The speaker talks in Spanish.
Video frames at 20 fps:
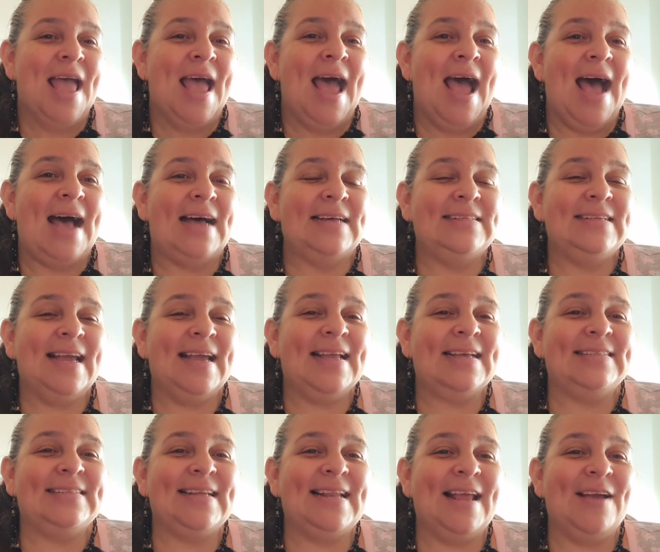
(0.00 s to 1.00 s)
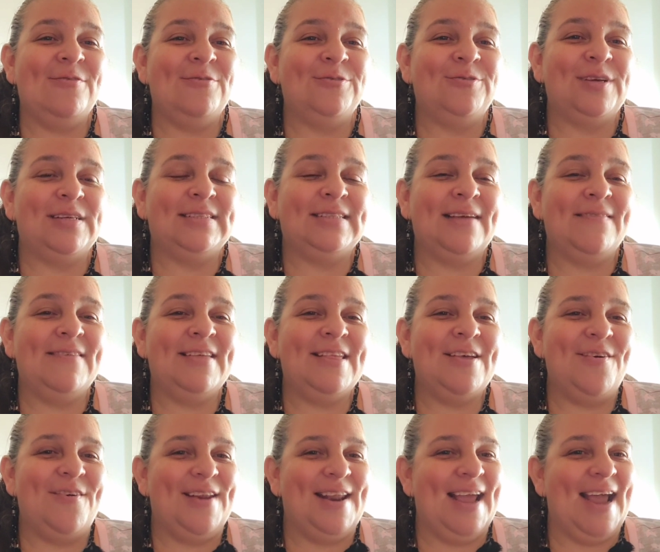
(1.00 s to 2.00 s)
Así es que si les gustó este
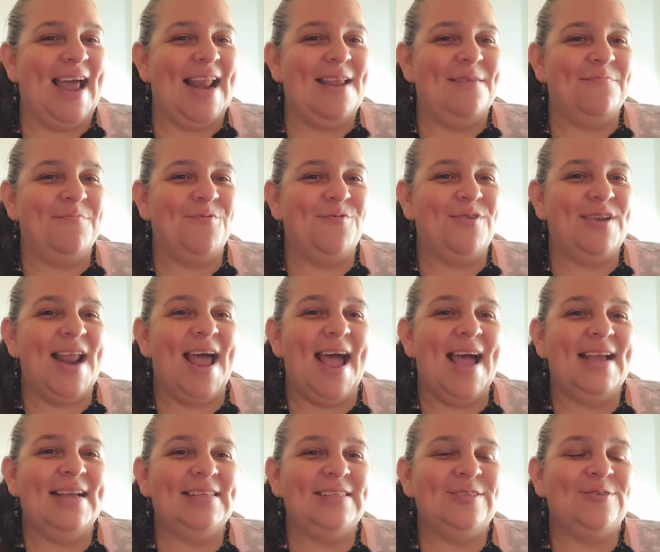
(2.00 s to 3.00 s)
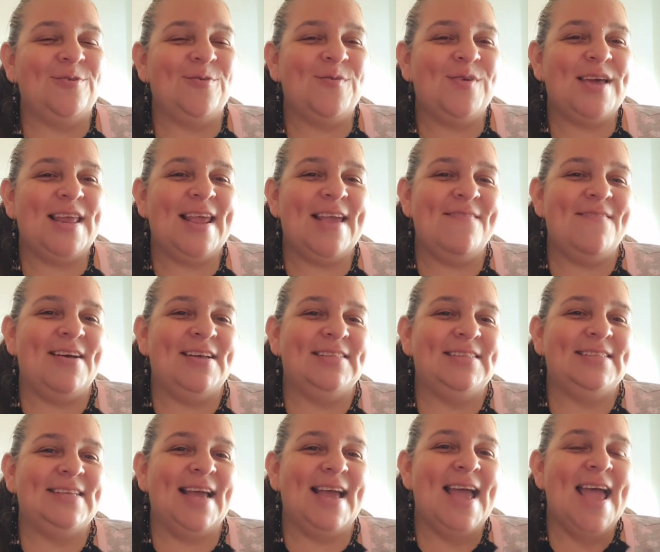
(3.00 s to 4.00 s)
video, regálenme un like,
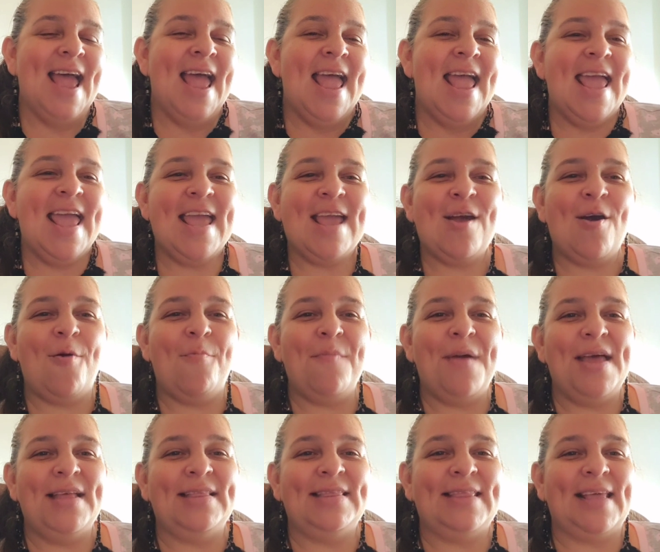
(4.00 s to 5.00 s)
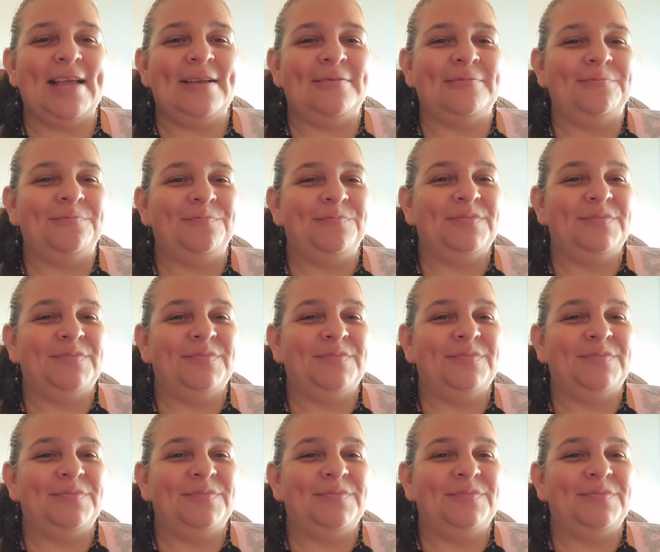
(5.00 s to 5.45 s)
suscríbanse y comenten.